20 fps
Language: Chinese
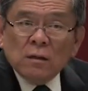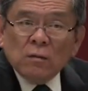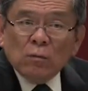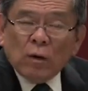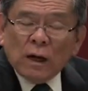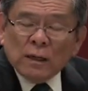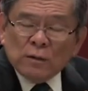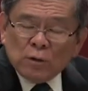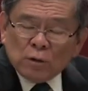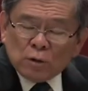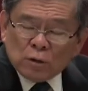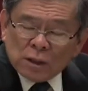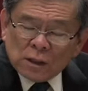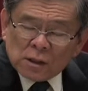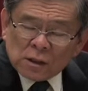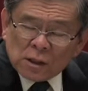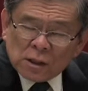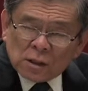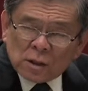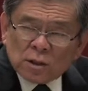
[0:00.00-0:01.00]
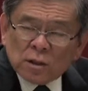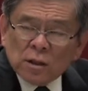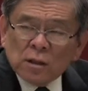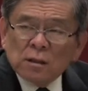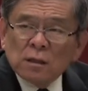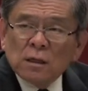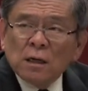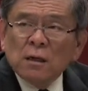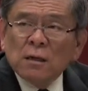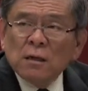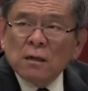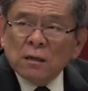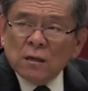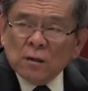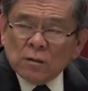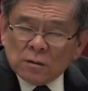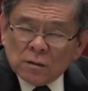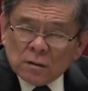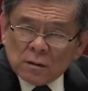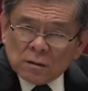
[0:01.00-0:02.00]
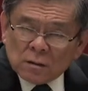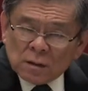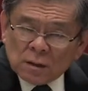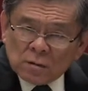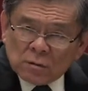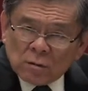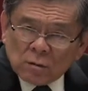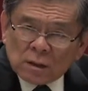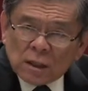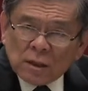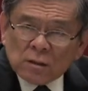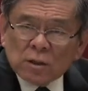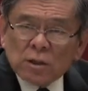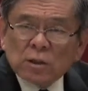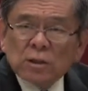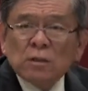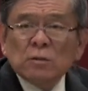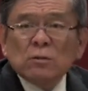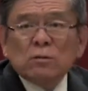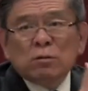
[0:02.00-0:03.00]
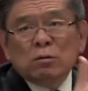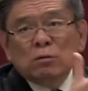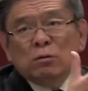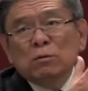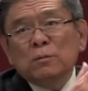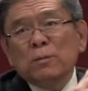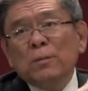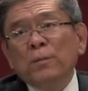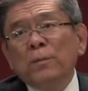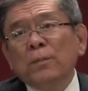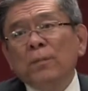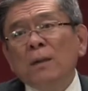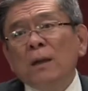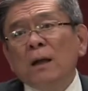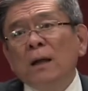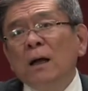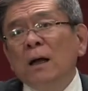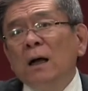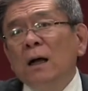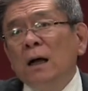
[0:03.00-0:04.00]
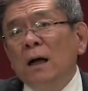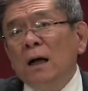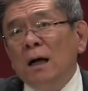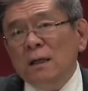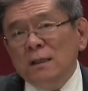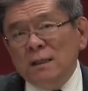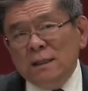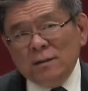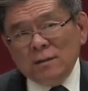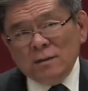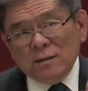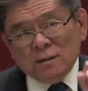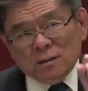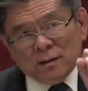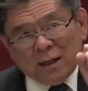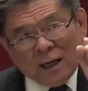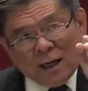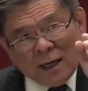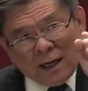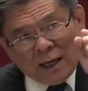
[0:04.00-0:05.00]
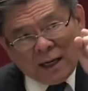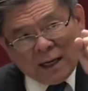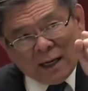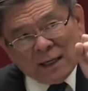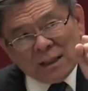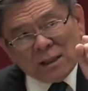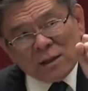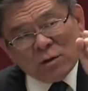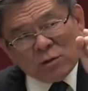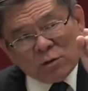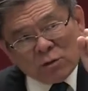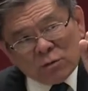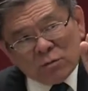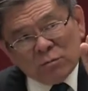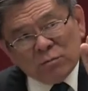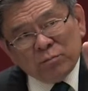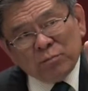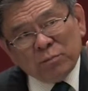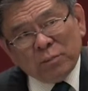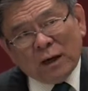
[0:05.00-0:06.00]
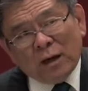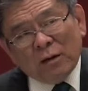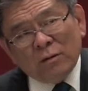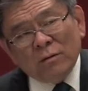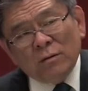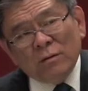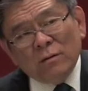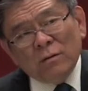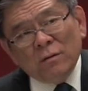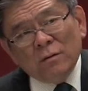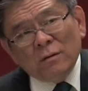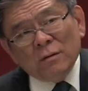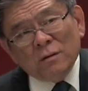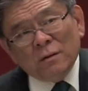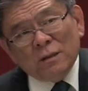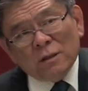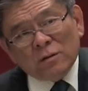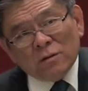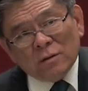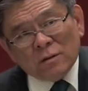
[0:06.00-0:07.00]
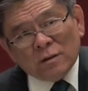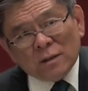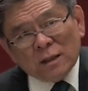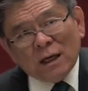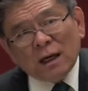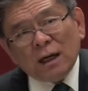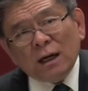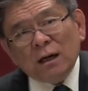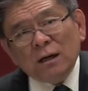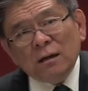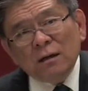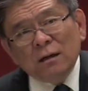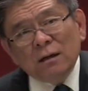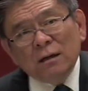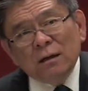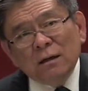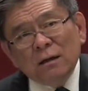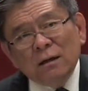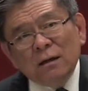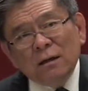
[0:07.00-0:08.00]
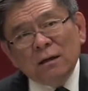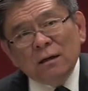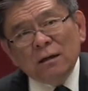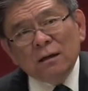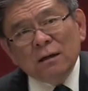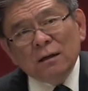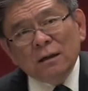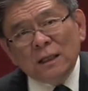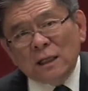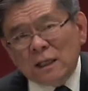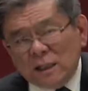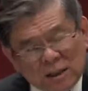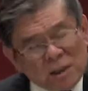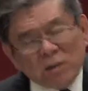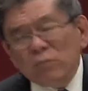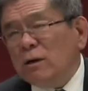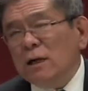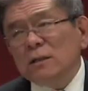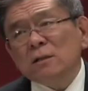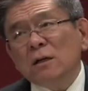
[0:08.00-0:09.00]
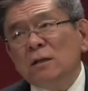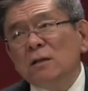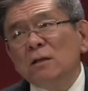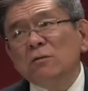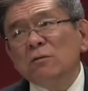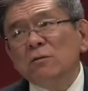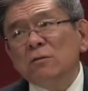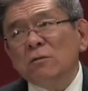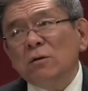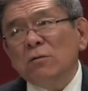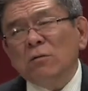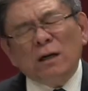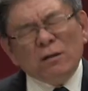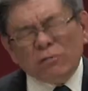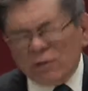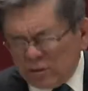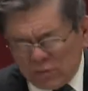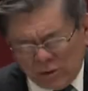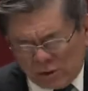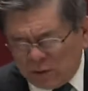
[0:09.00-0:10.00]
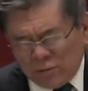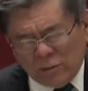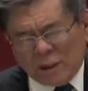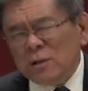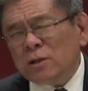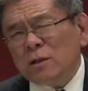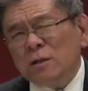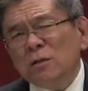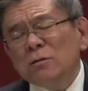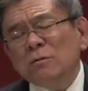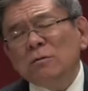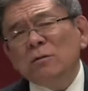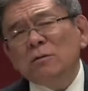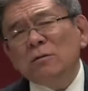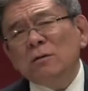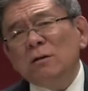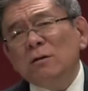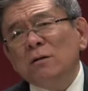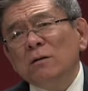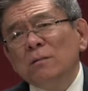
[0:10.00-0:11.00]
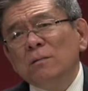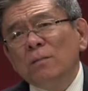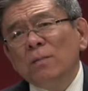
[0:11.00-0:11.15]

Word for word: 完全成圣的的荣耀的圣徒啊，他还是中保，借着他已经完成的工作，完完全全完成的工作，